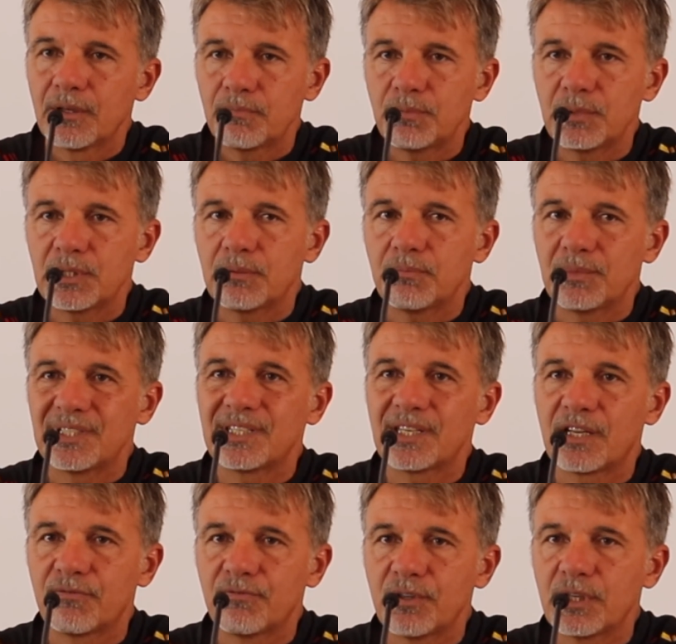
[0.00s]
mi, mi,
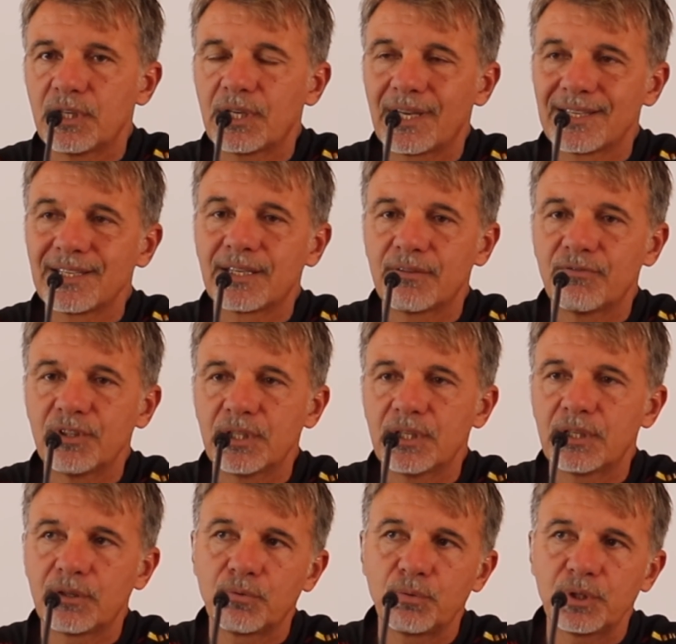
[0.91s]
serve anche
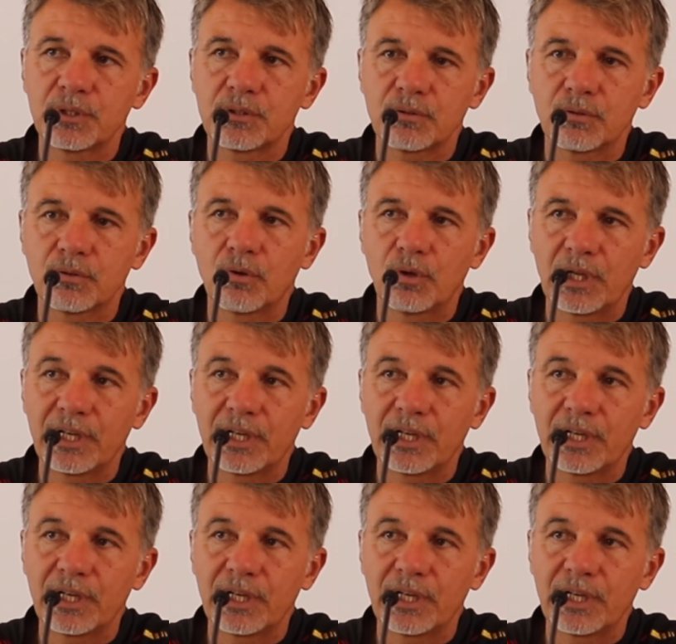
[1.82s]
vedere questo, no?